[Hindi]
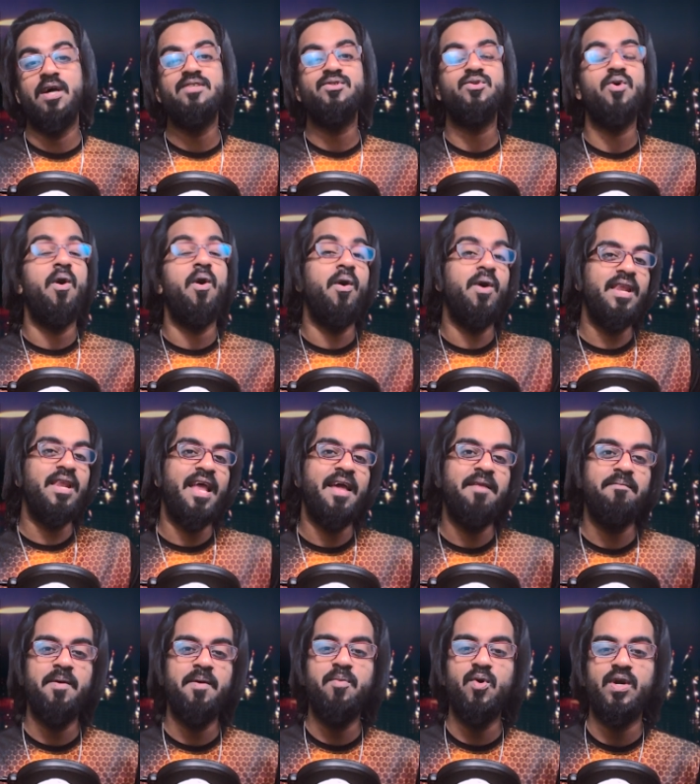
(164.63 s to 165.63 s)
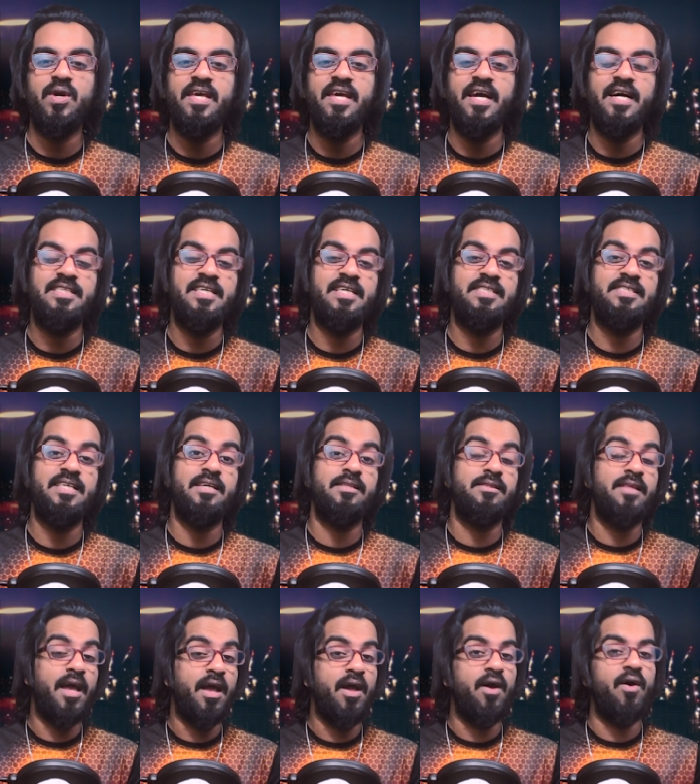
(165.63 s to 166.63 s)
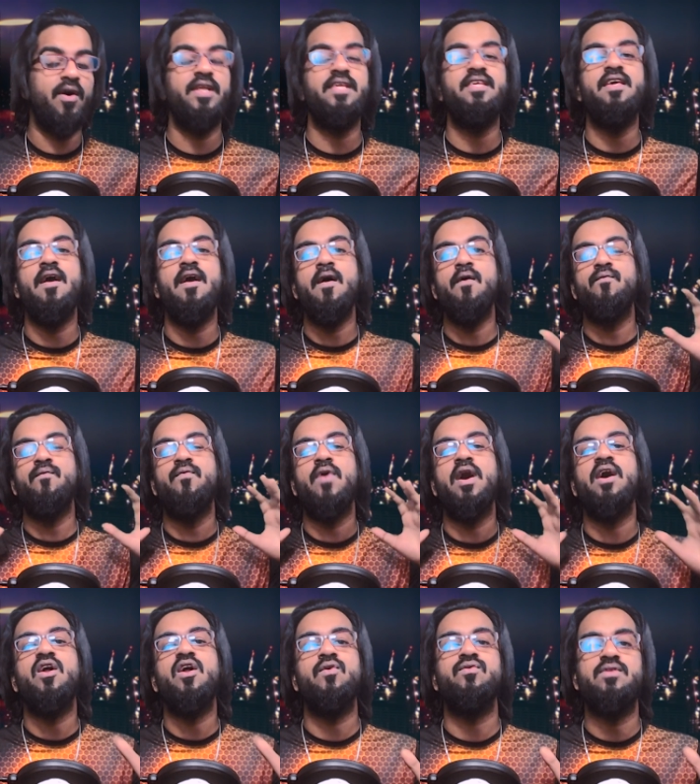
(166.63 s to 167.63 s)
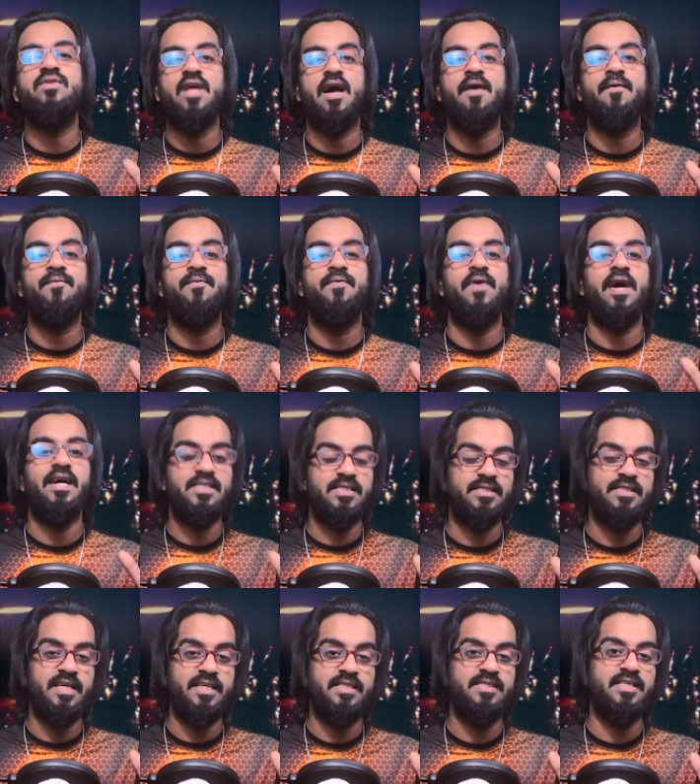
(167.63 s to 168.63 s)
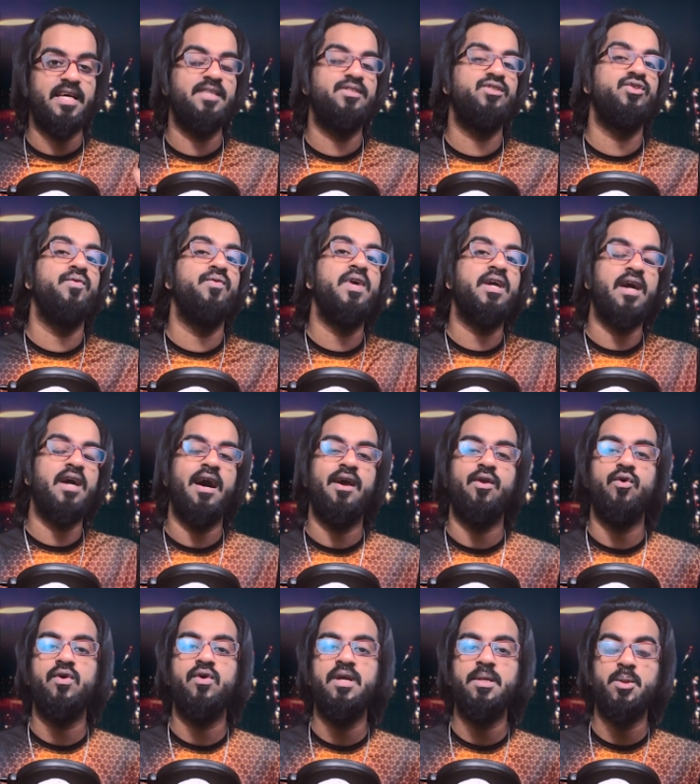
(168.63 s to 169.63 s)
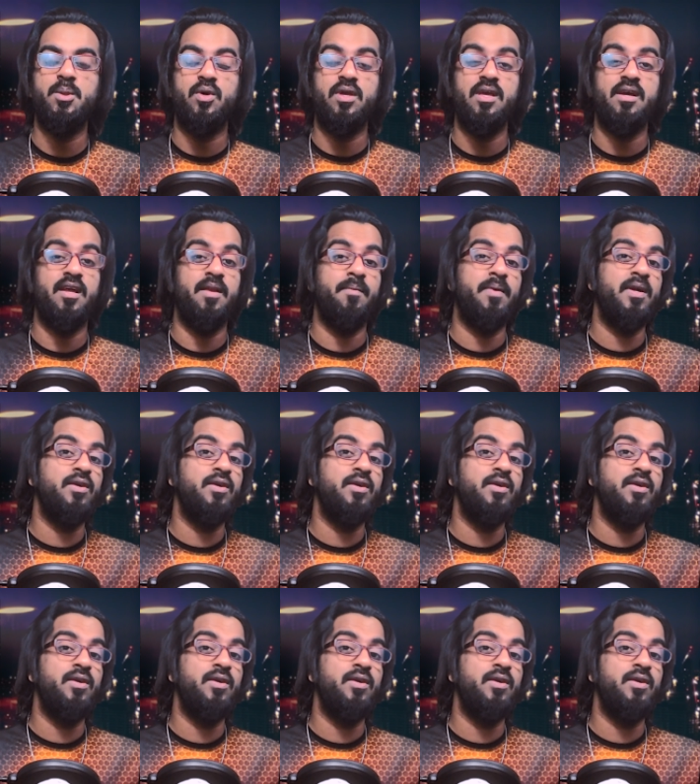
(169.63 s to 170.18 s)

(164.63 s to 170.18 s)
इसको ऑनलाइन भी बुक किया जा सकता है और ये वन ऑफ द फास्टेस्ट एसयूवी कार होगी जो कि करीबन